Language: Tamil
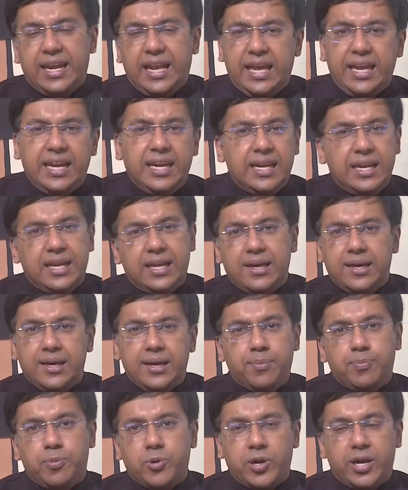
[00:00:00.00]
லைனில்
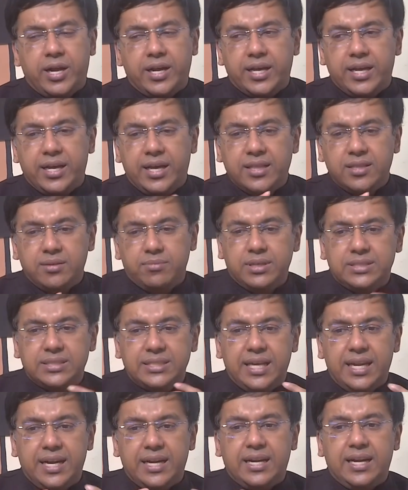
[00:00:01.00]
போகிறாங்க அந்த
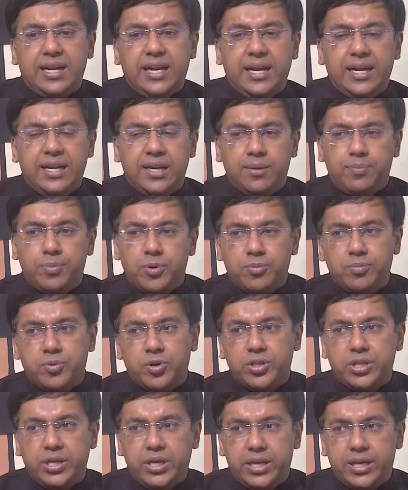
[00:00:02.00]
மிஸ்டைரக்டட் லைனில்
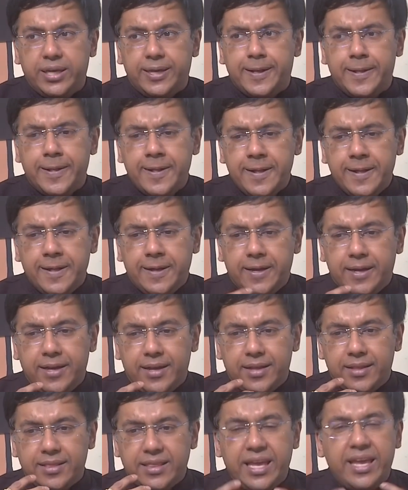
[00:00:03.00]
போகும்போது
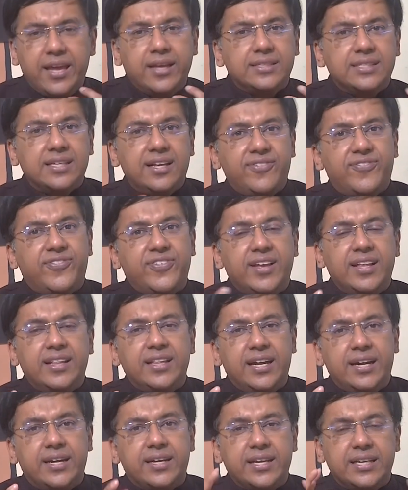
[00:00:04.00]
தே செல் ஃபீல்
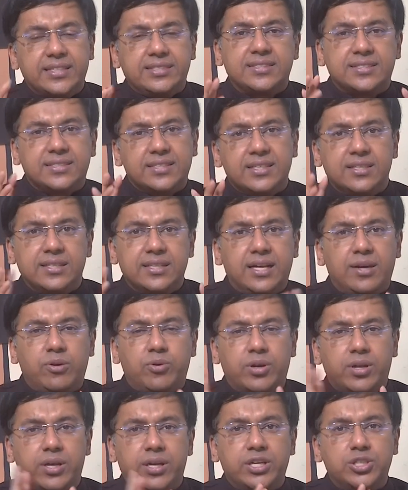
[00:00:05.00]
தட் எஸ் இதுதான்
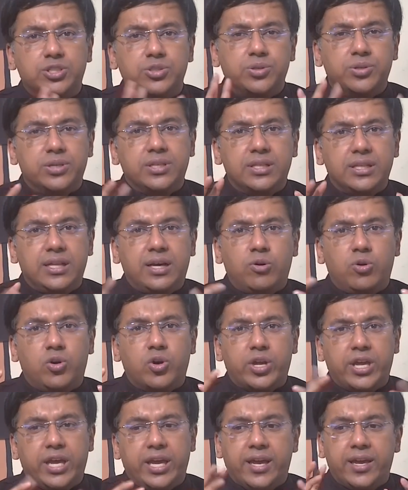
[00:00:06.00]
ஒரு இஷ்யூ இதுதான்
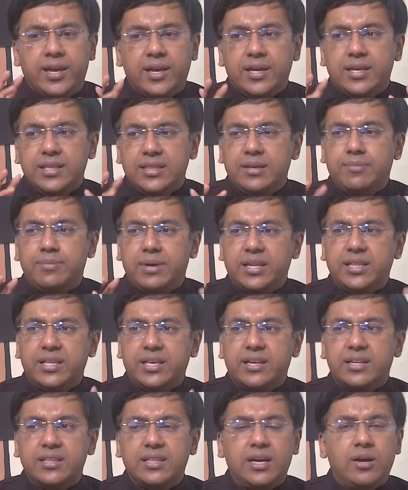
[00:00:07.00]
ஓகே இந்த மாதிரி
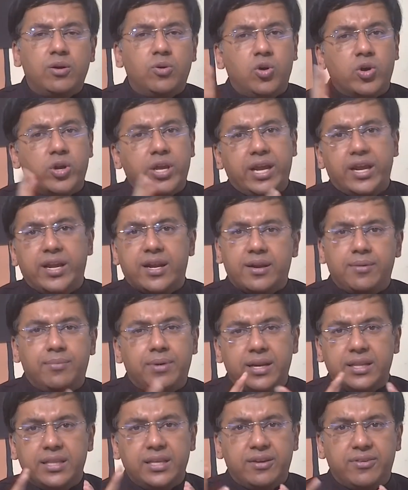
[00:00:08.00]
இருந்தால் ஓகேன்ற
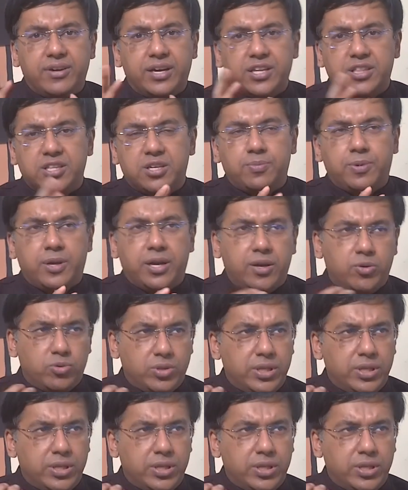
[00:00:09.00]
மாதிரி அவங்க எடுத்துகிட்டு போகிறாங்க